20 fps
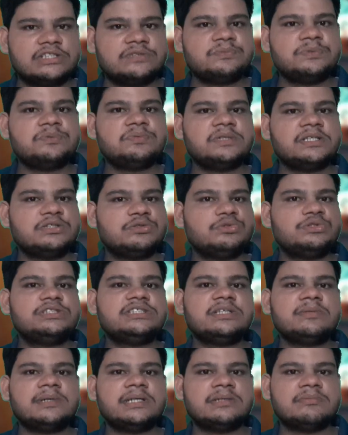और इस मूवी के
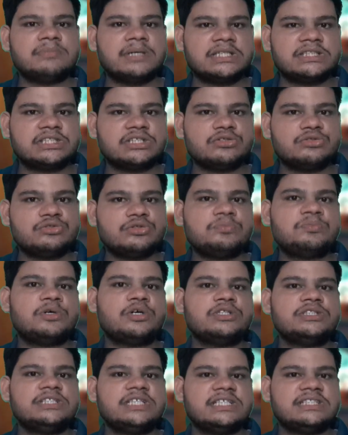ट्विस्ट के बारे में बात करूँ तो
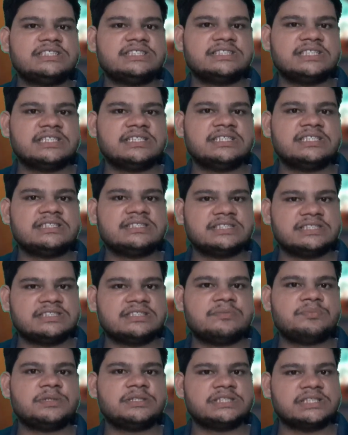बहुत ही अच्छी तरीके से
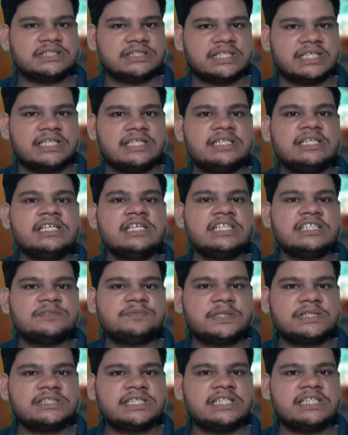इसे प्रेजेंट किया है
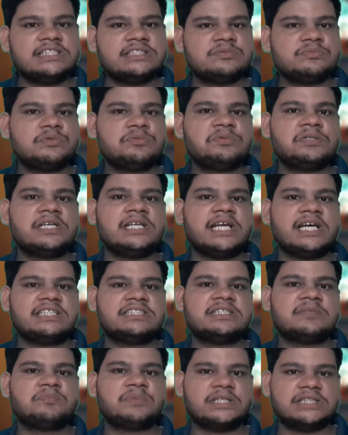स्पेशली इस मूवी के
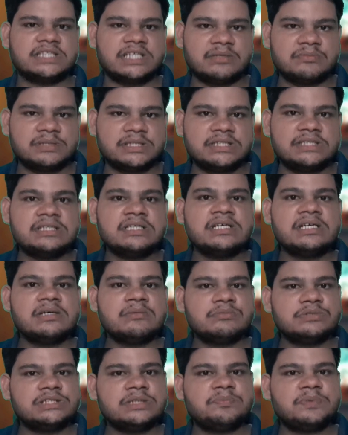लास्ट के पंद्रह
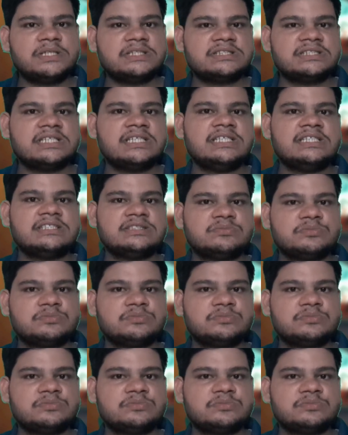मिनट मुझे पर्सनली